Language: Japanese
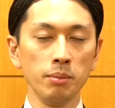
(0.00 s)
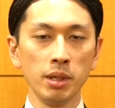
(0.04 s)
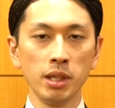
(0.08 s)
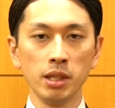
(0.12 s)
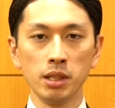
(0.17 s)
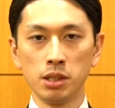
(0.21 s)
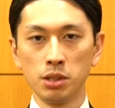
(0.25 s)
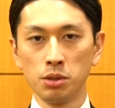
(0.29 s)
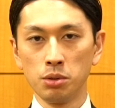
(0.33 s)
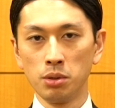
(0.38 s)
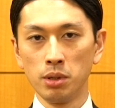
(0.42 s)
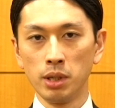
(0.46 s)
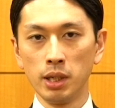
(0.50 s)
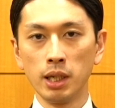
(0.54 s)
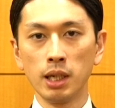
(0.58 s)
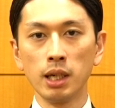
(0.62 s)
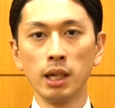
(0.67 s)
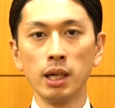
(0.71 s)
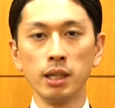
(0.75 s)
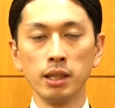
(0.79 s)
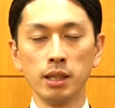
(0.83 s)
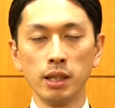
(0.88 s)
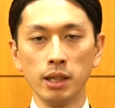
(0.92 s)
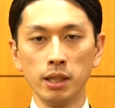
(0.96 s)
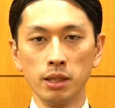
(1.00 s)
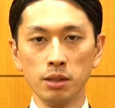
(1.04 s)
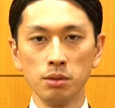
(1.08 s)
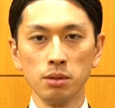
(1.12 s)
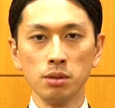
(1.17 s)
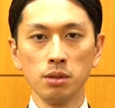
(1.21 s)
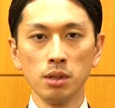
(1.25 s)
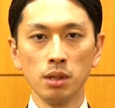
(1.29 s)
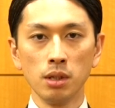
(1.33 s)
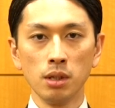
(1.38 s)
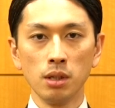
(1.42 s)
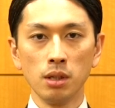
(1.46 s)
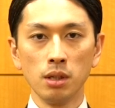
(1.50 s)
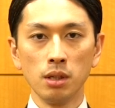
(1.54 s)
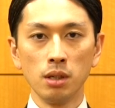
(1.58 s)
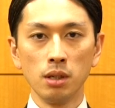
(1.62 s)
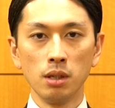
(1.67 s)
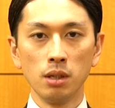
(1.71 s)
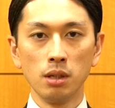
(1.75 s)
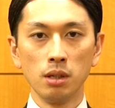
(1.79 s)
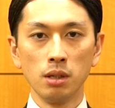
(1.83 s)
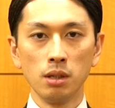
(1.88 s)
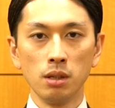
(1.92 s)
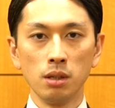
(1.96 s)
イメージを描いている
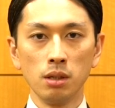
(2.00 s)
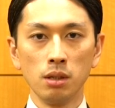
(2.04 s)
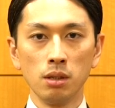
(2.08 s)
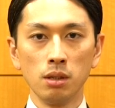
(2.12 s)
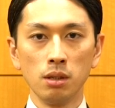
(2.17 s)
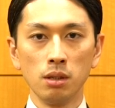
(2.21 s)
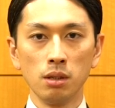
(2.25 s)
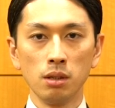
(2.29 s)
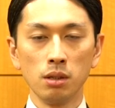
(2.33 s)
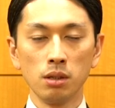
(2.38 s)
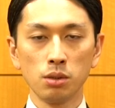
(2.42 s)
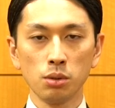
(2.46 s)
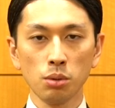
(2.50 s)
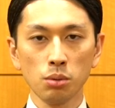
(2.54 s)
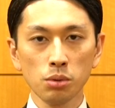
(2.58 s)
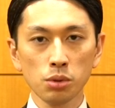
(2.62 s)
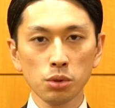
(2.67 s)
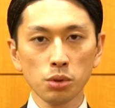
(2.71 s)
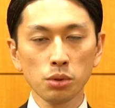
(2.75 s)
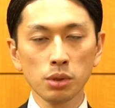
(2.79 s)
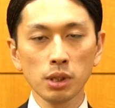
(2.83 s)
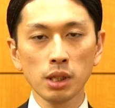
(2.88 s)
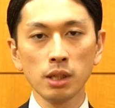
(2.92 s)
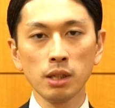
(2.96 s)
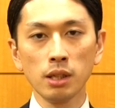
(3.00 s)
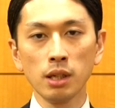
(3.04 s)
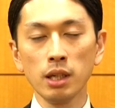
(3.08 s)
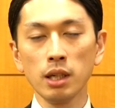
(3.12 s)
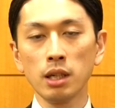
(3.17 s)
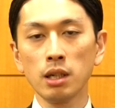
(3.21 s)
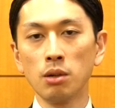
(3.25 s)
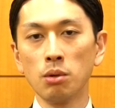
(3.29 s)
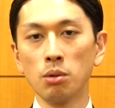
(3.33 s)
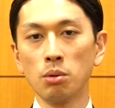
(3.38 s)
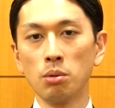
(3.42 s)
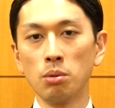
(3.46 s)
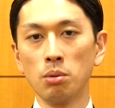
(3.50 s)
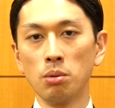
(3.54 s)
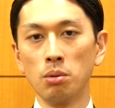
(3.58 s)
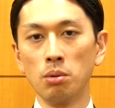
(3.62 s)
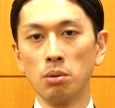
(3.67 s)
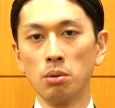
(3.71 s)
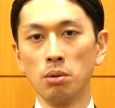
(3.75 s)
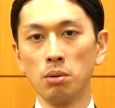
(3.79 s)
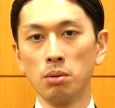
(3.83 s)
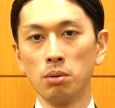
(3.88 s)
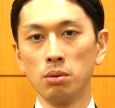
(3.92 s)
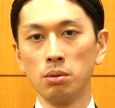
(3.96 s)
その状態で何かを
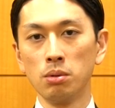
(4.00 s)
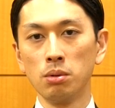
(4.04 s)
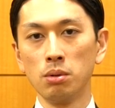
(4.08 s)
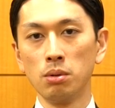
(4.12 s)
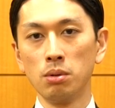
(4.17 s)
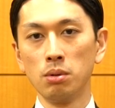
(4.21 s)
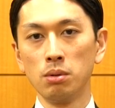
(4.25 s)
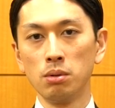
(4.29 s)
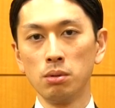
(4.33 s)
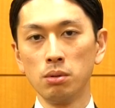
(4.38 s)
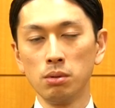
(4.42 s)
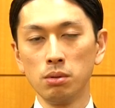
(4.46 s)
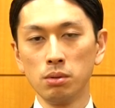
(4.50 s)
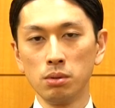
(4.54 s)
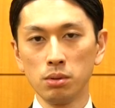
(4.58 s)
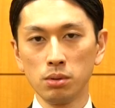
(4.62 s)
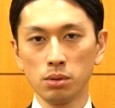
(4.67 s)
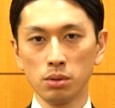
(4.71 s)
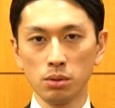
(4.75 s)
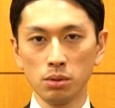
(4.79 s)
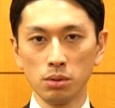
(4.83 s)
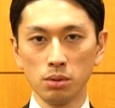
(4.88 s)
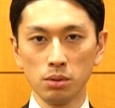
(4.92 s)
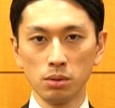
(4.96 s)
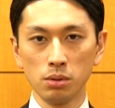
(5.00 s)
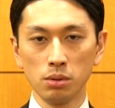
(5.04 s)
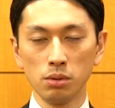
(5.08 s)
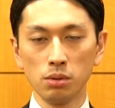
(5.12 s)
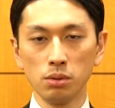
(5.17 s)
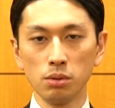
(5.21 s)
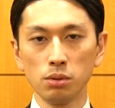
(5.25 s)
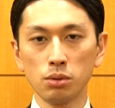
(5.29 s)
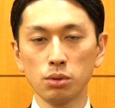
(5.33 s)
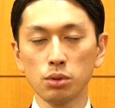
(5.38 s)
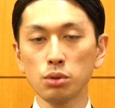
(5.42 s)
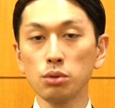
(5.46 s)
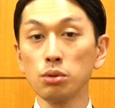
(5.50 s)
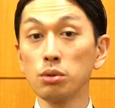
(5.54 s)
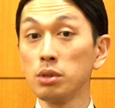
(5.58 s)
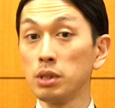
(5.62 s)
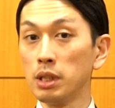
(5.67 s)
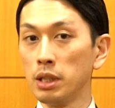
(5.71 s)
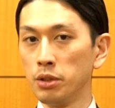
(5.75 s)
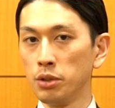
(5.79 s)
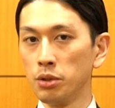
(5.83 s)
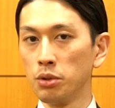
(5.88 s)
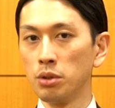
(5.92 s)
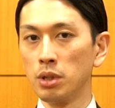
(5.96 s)
こう作っ
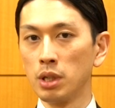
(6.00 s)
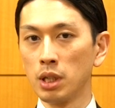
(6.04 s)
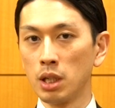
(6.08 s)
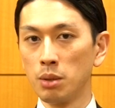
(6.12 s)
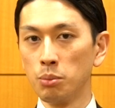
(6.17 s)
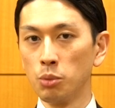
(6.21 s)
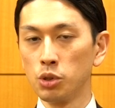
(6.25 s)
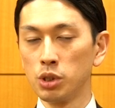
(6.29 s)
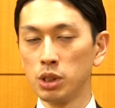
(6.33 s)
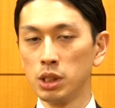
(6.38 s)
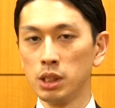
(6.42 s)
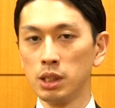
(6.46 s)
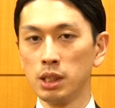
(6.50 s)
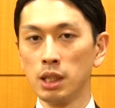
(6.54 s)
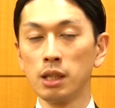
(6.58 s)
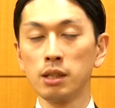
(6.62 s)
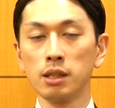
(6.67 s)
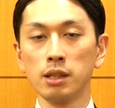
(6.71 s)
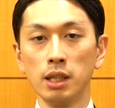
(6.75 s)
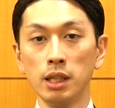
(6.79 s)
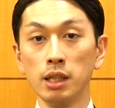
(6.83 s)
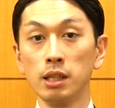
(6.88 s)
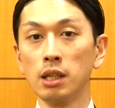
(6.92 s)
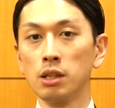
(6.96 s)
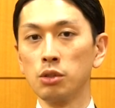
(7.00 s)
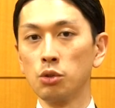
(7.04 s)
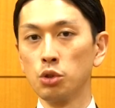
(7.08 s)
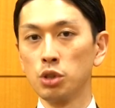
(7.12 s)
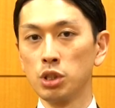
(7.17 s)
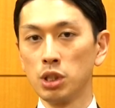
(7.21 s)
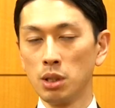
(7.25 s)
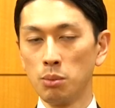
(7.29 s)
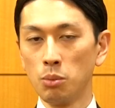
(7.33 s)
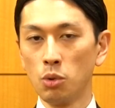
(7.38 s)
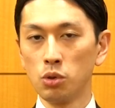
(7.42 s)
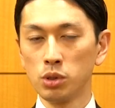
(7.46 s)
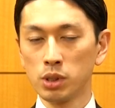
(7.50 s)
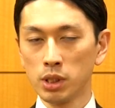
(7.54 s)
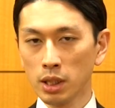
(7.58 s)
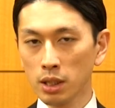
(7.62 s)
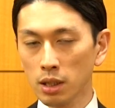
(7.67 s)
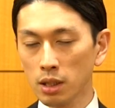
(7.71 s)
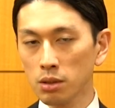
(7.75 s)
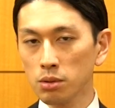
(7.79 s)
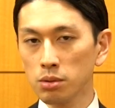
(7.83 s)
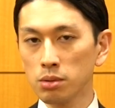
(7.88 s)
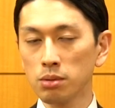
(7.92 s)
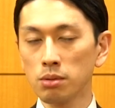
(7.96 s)
てるような気持ちになっていたとしてもせっ
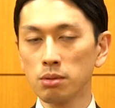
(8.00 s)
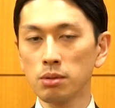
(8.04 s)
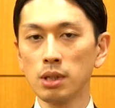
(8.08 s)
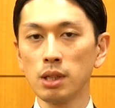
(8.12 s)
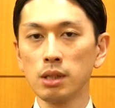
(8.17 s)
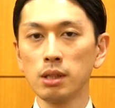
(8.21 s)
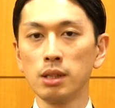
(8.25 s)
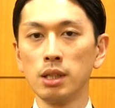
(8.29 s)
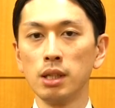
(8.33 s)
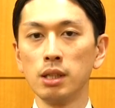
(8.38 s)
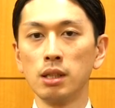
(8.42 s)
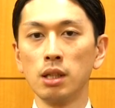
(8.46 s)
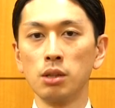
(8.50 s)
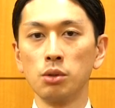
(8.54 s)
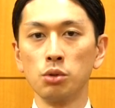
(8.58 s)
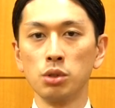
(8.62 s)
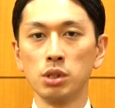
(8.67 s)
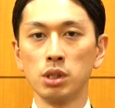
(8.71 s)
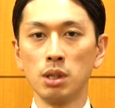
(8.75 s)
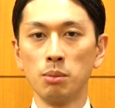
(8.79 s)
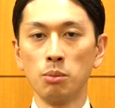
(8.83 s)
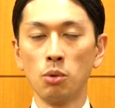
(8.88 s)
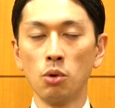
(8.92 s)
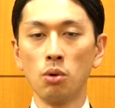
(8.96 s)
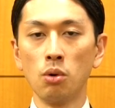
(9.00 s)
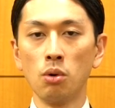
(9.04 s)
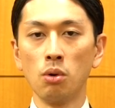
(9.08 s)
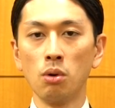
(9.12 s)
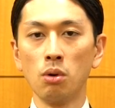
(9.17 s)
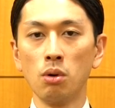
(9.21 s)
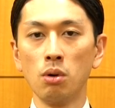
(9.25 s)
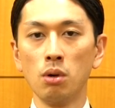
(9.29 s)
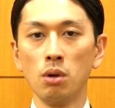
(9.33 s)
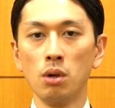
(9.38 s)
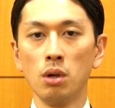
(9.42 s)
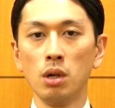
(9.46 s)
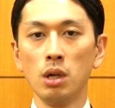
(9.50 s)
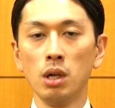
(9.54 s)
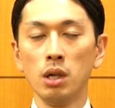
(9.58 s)
かくそうなっていたとしても